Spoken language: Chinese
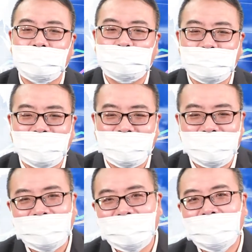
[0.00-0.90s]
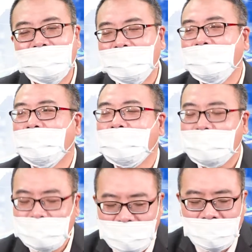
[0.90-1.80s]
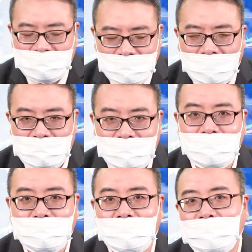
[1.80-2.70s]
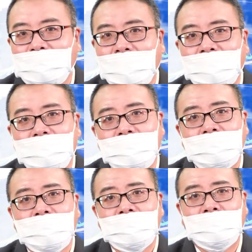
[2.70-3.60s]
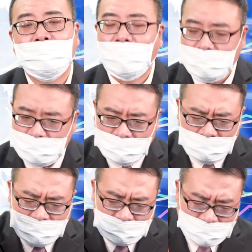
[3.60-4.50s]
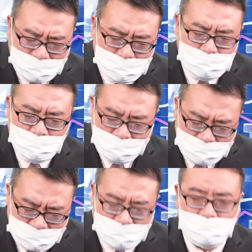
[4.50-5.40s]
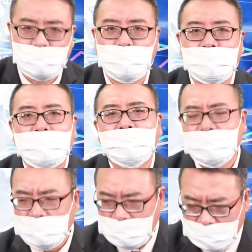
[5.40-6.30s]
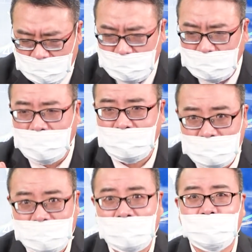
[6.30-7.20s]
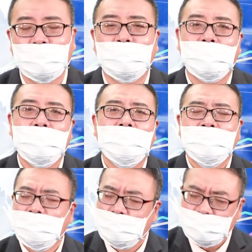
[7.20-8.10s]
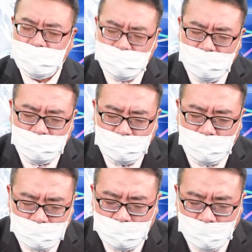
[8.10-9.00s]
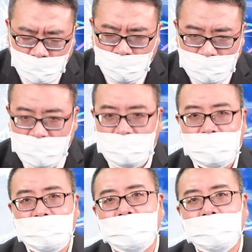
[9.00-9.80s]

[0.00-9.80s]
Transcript: 对不起，下单见真章，好不好？真凭实据，实战的操作是否有获利，